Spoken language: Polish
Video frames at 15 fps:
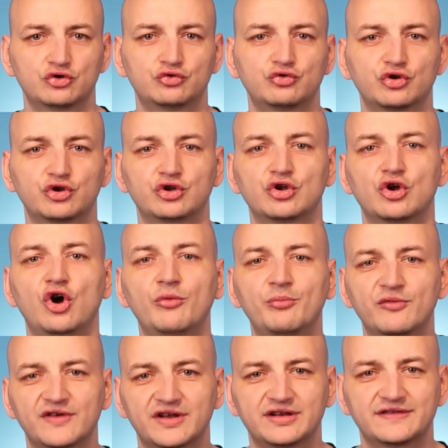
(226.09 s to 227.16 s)
który
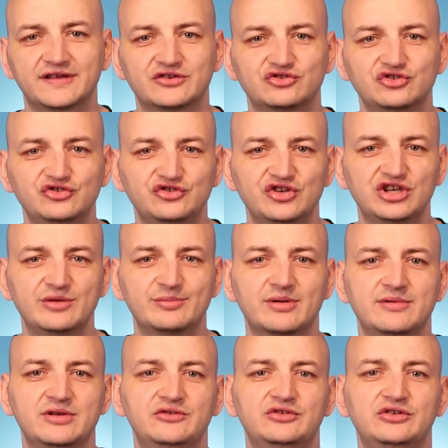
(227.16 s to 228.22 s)
odpowiada za czyszczenie
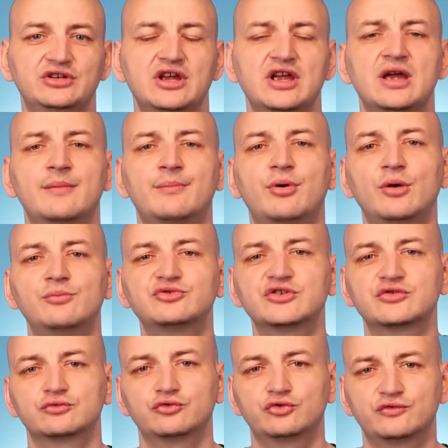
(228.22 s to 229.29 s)
pamięci
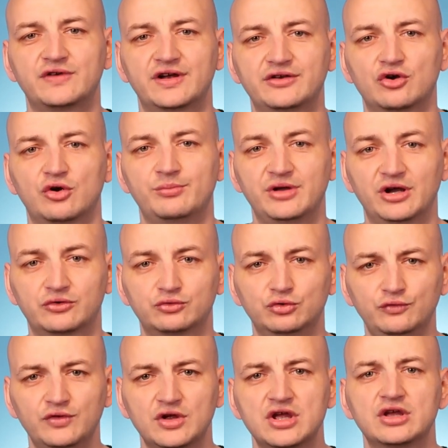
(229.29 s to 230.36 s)
poprzez usuwanie
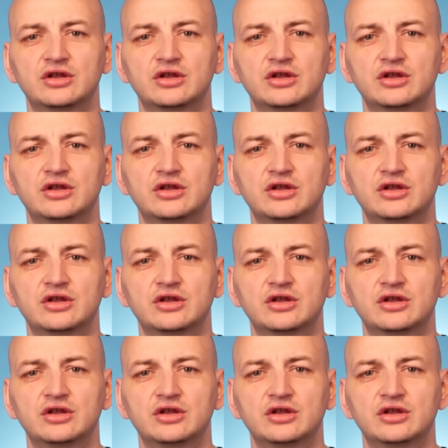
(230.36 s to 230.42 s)
obiektów,